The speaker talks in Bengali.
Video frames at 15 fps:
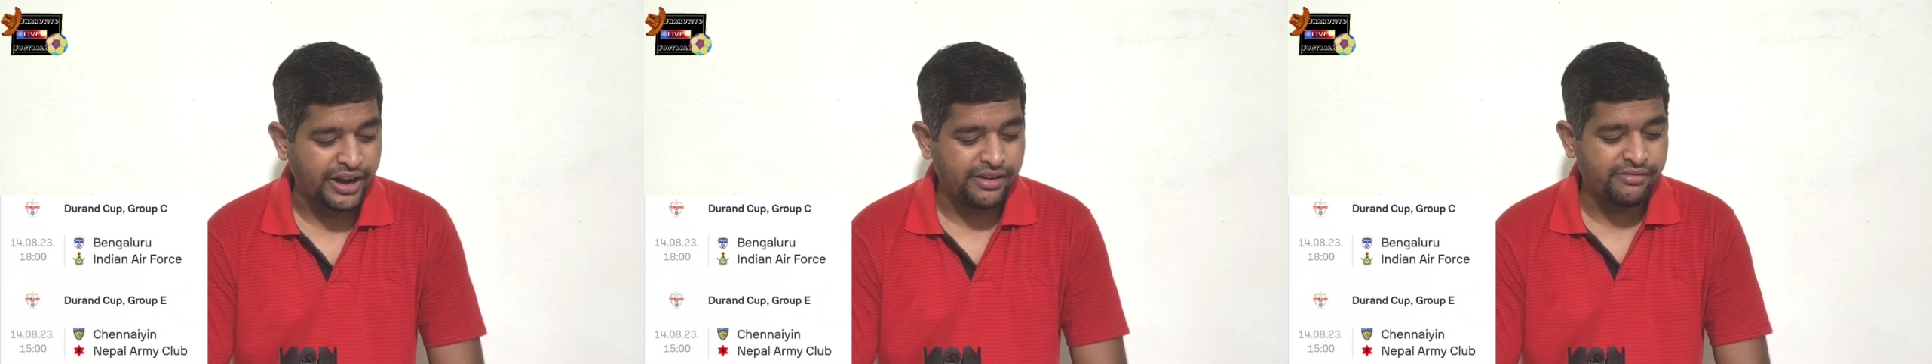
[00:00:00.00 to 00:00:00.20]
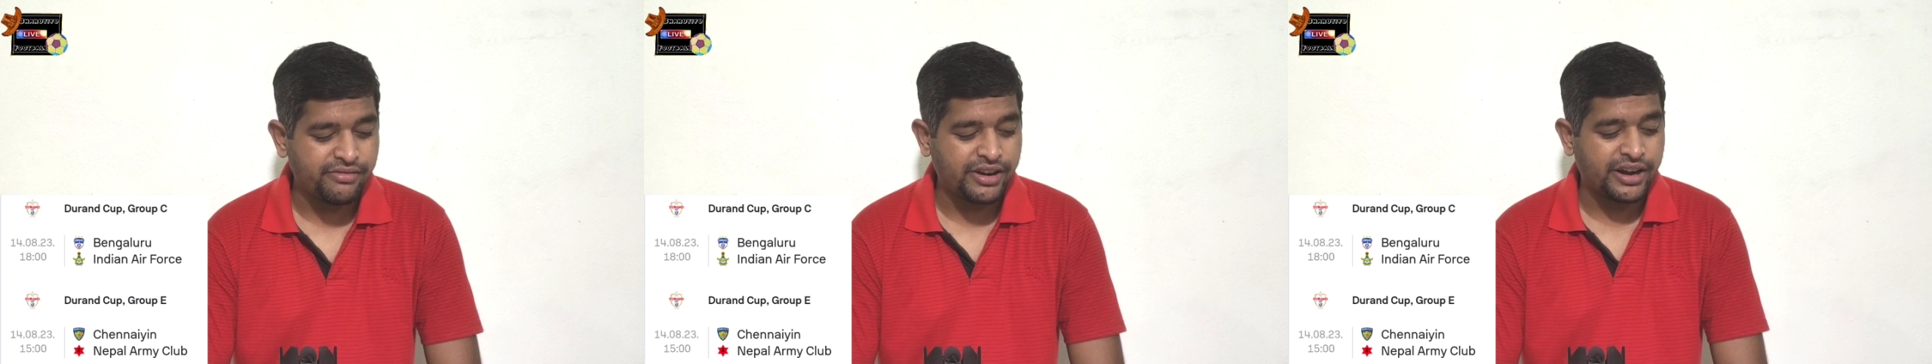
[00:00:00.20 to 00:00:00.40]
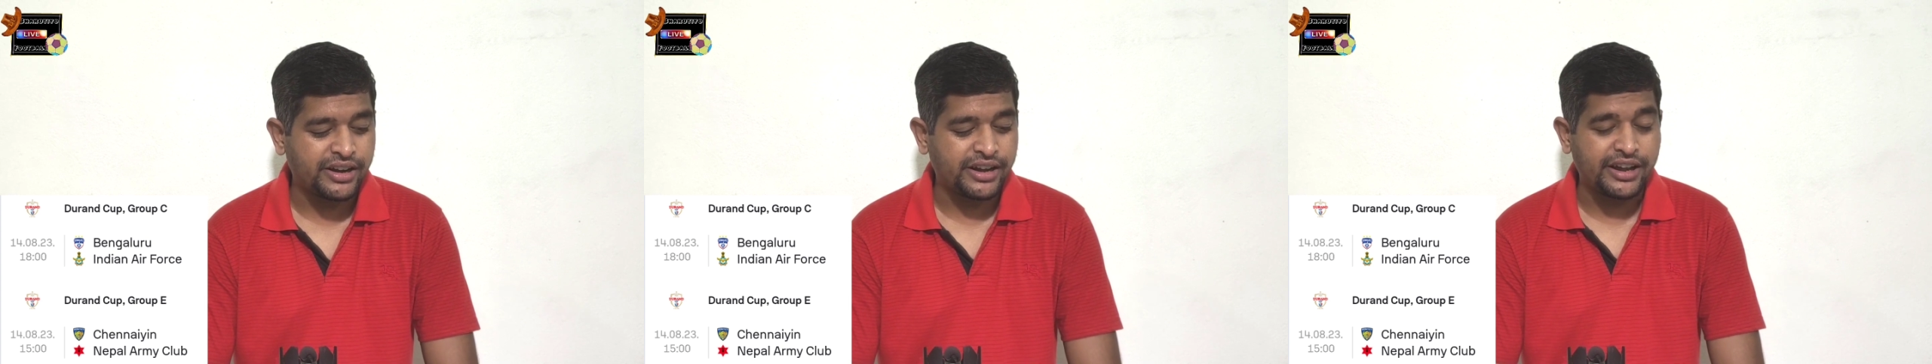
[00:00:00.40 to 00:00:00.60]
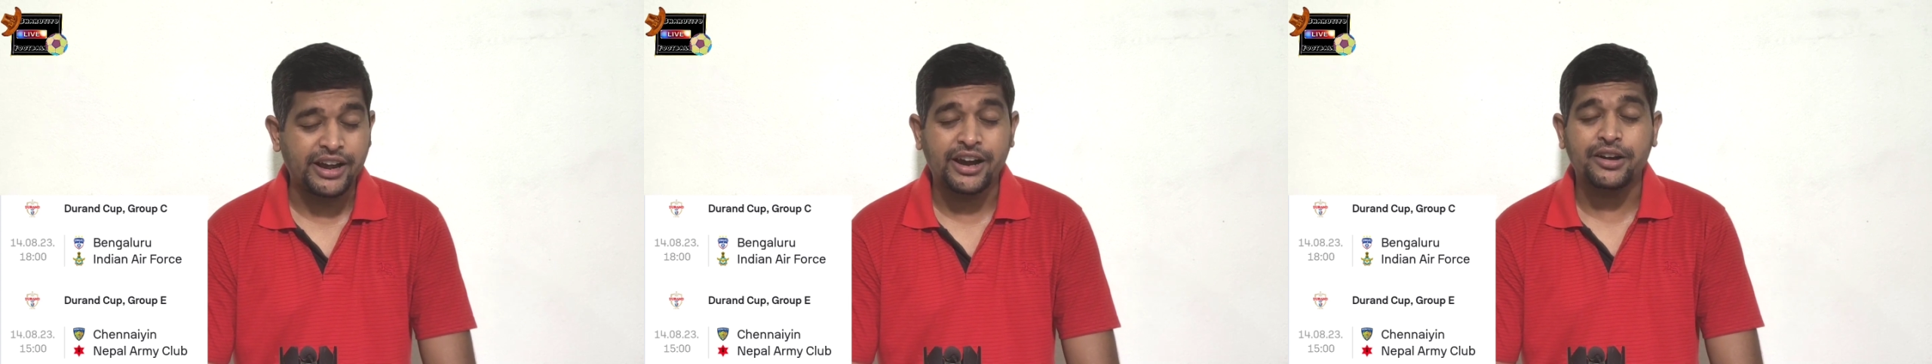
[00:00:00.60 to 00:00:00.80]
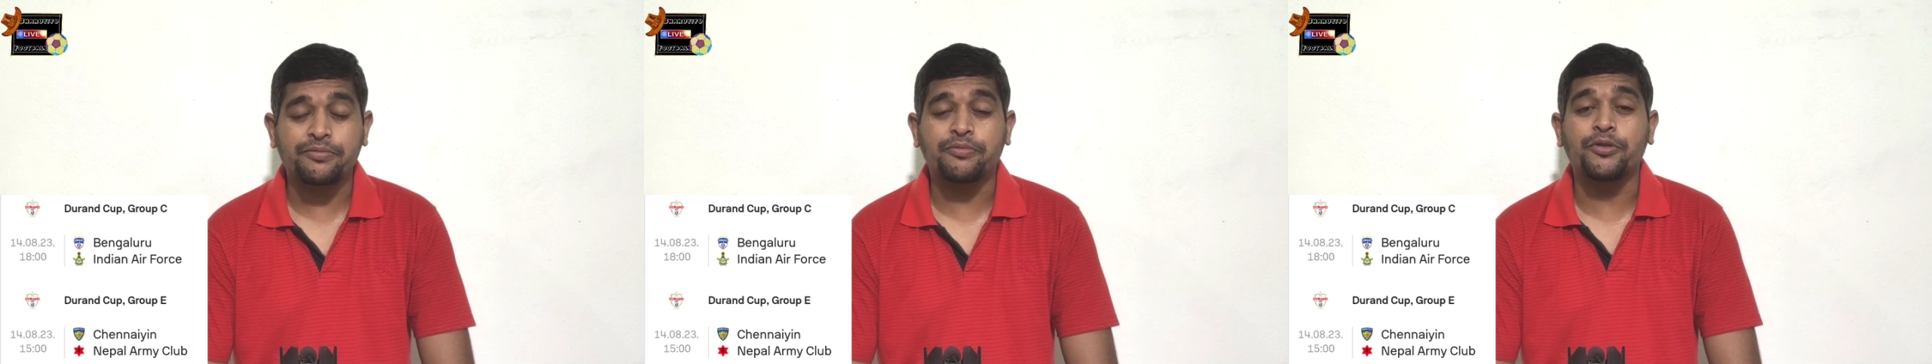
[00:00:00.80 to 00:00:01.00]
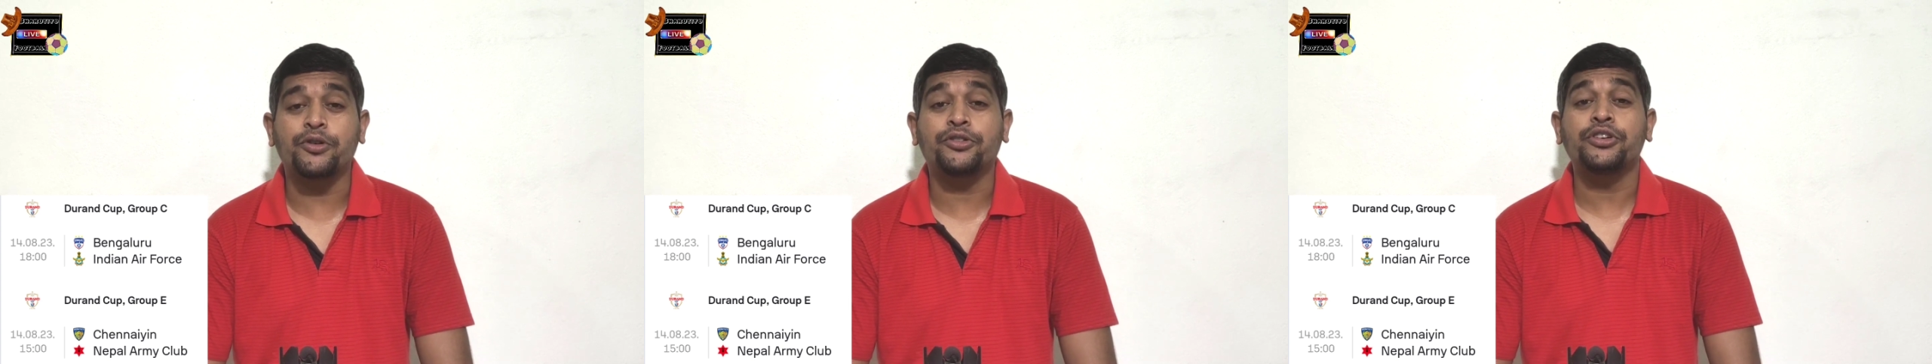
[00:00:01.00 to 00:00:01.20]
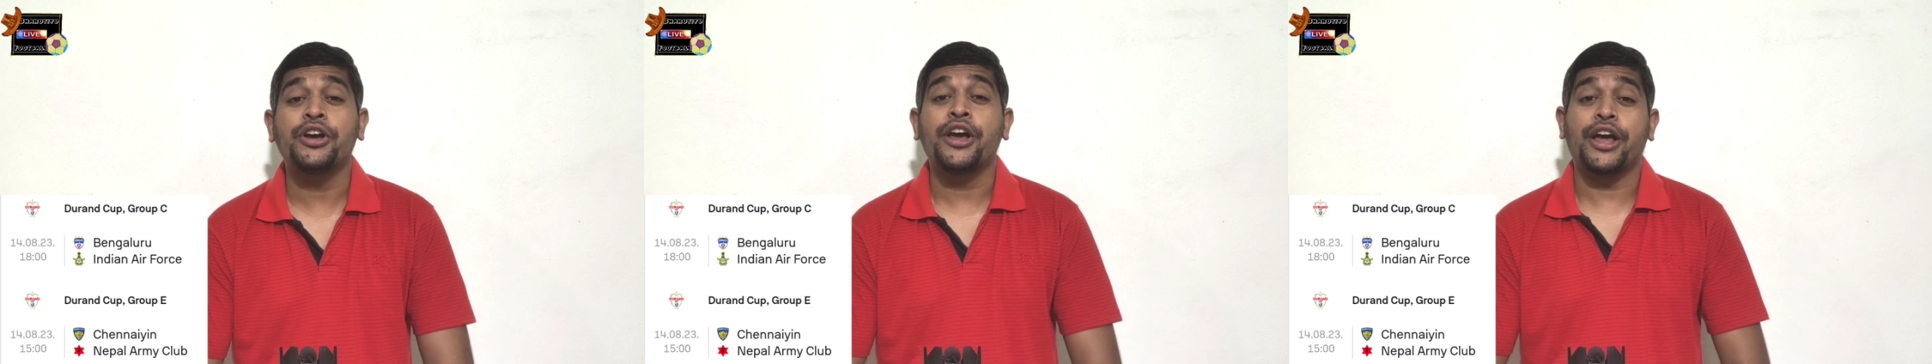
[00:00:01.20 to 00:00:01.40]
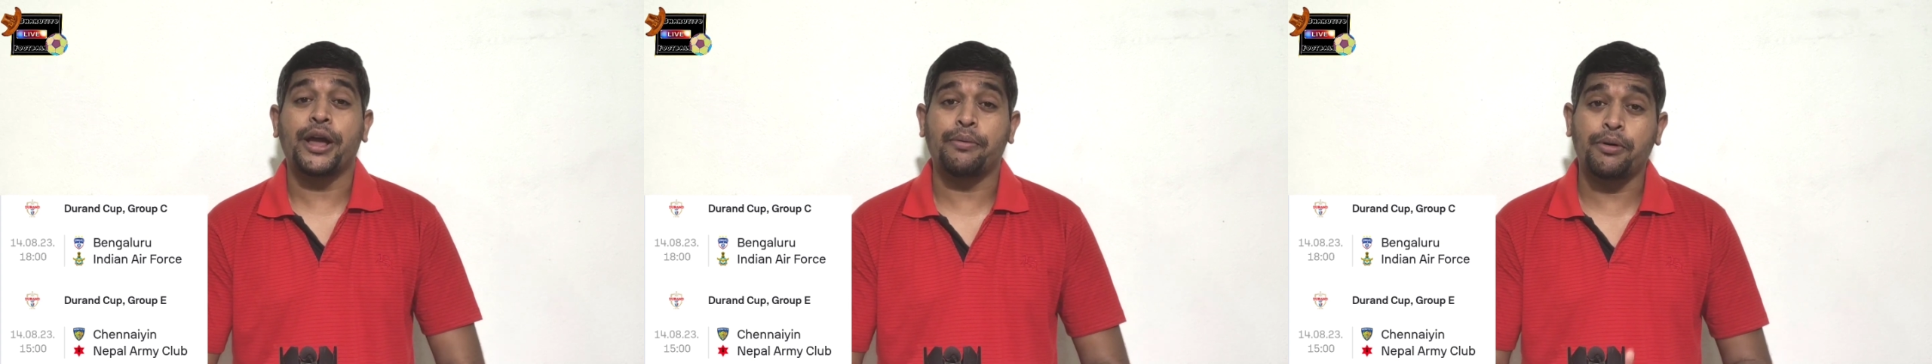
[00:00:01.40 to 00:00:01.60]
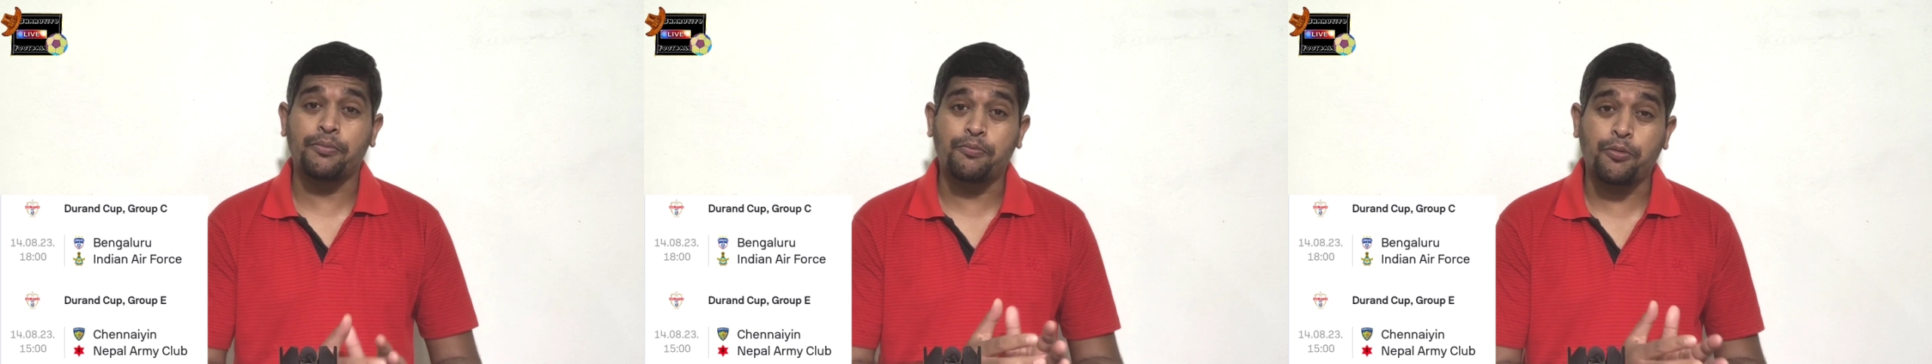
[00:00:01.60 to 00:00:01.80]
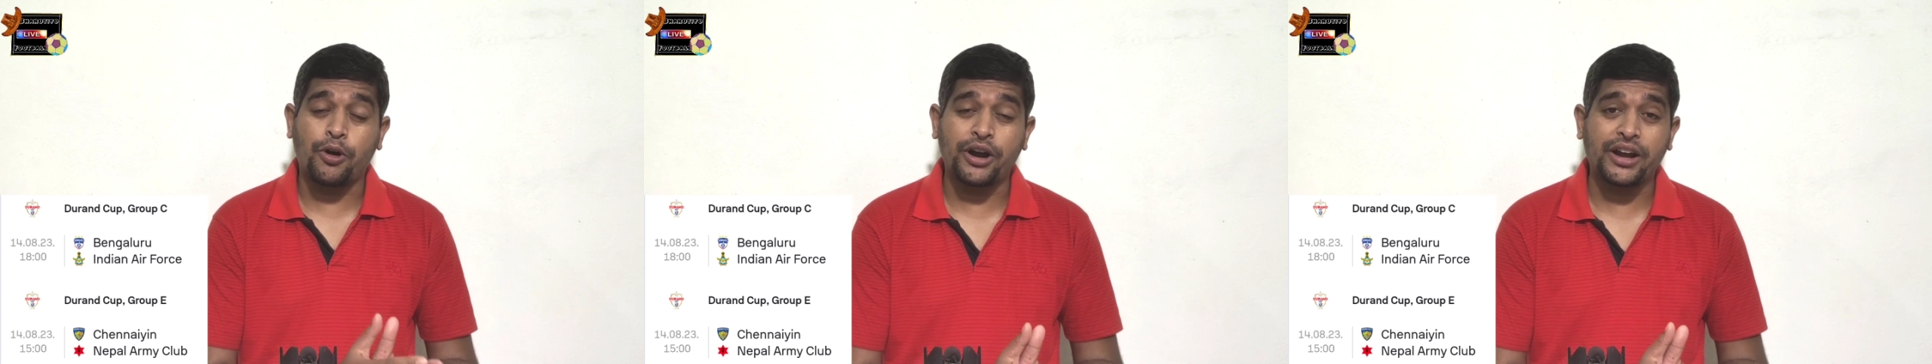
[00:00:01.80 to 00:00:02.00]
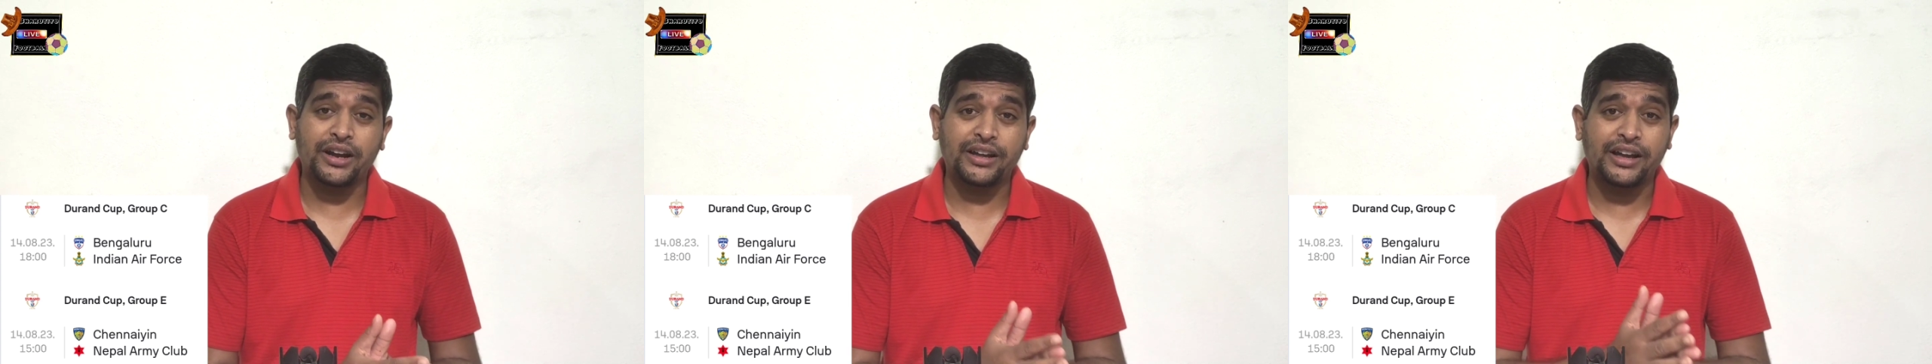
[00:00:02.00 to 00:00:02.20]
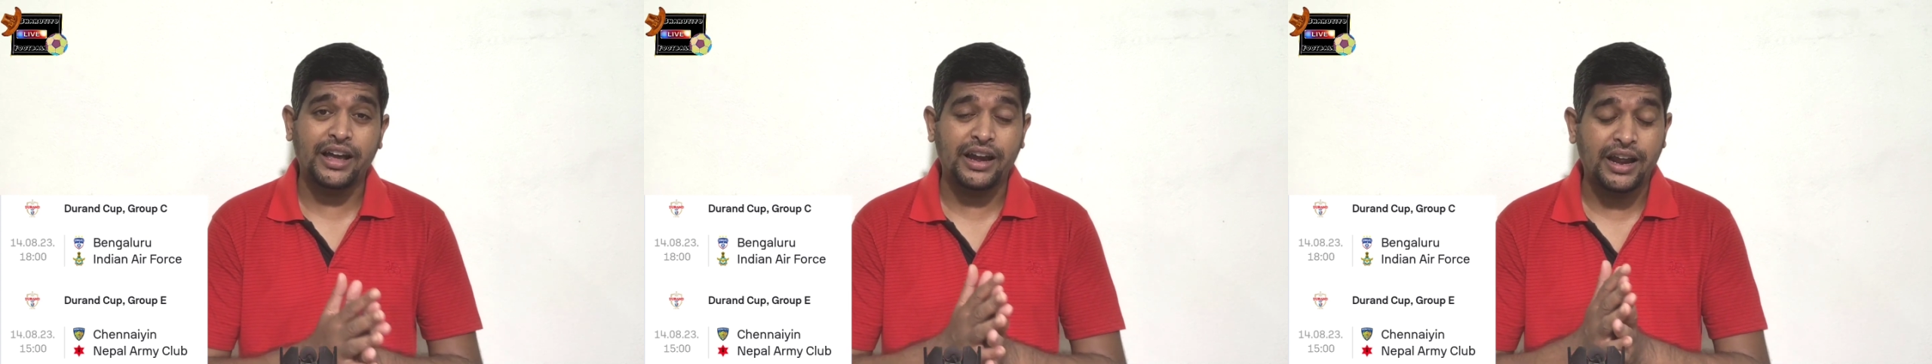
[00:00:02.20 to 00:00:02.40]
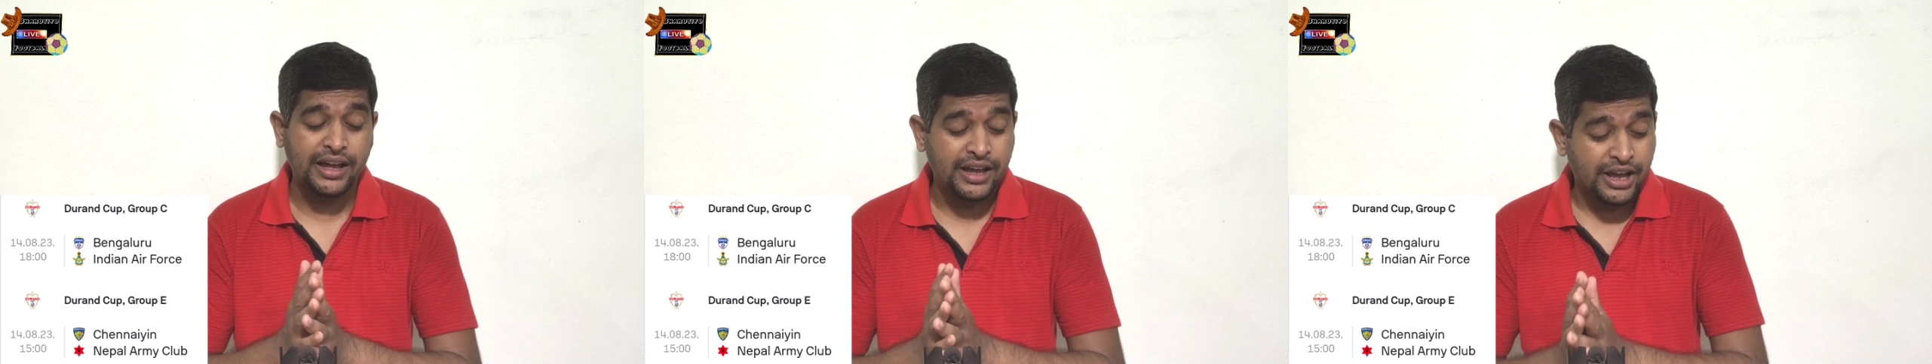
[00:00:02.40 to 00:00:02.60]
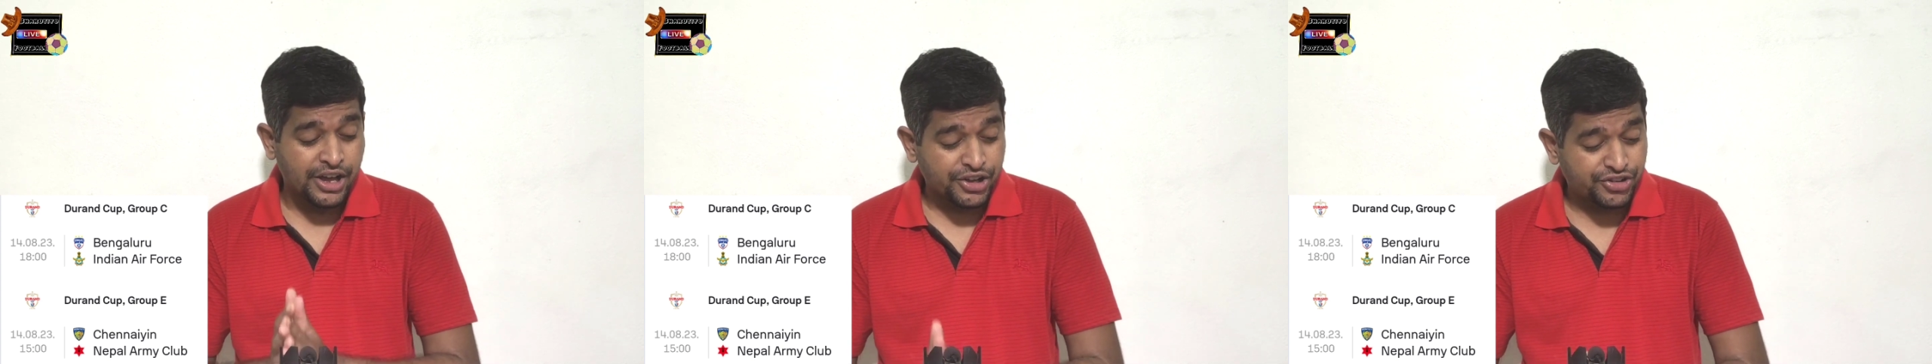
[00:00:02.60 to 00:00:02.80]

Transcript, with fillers: ইন্ডিয়ান এয়ারফোর্স এবং পরের খেলায়